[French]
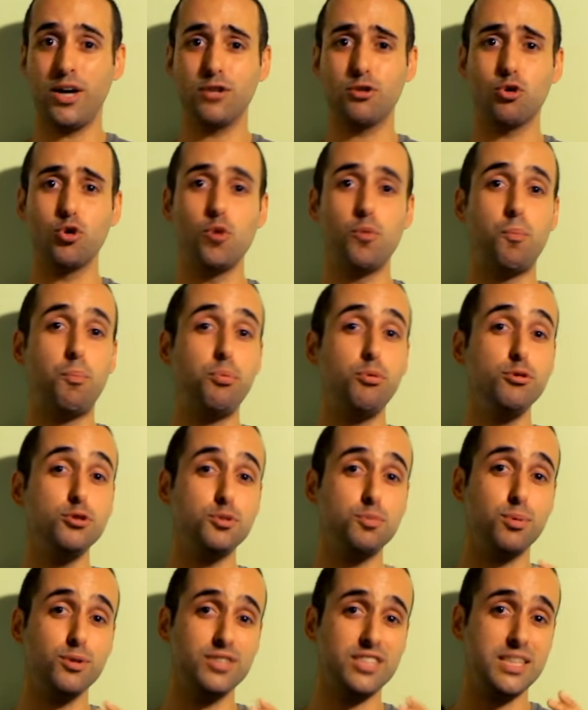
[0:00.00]
être le
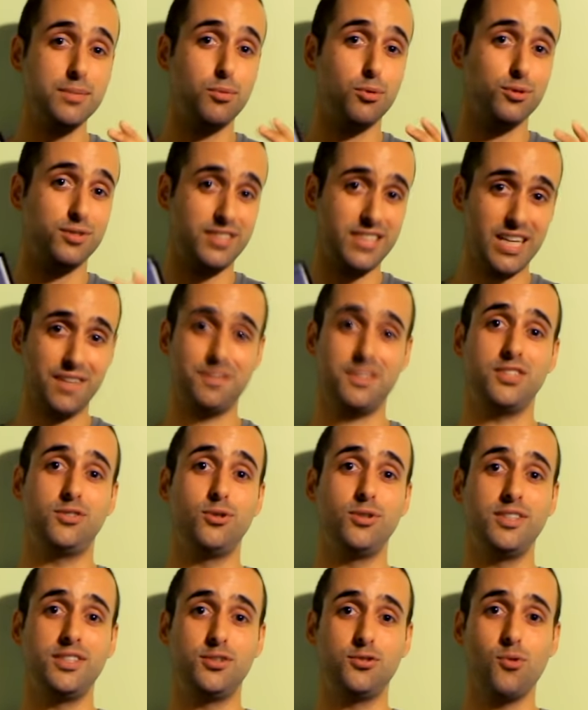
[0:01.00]
plus possible au service
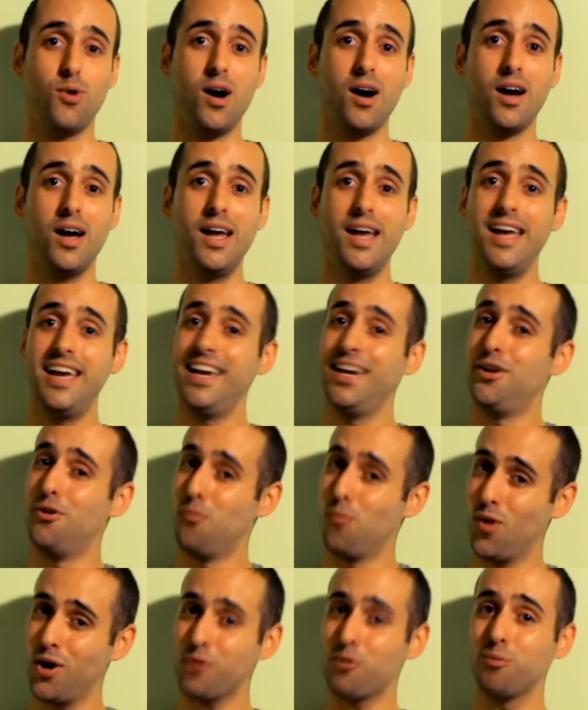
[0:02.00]
de l'histoire, et le
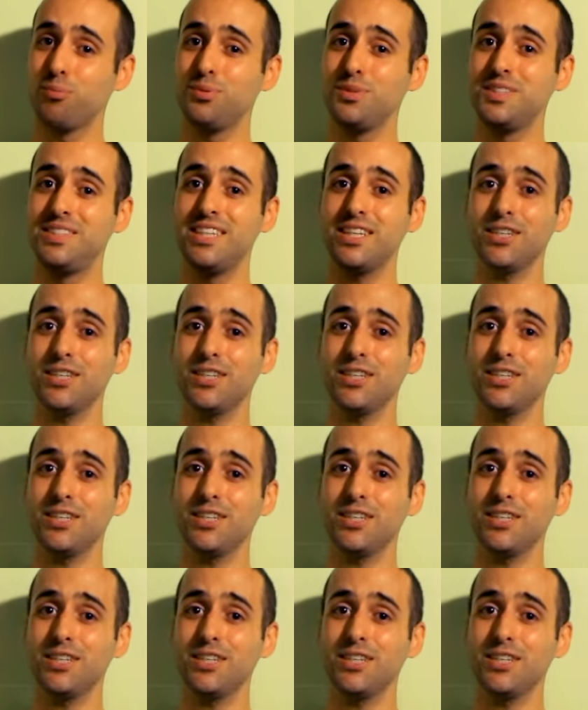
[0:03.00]
moins qu'on puisse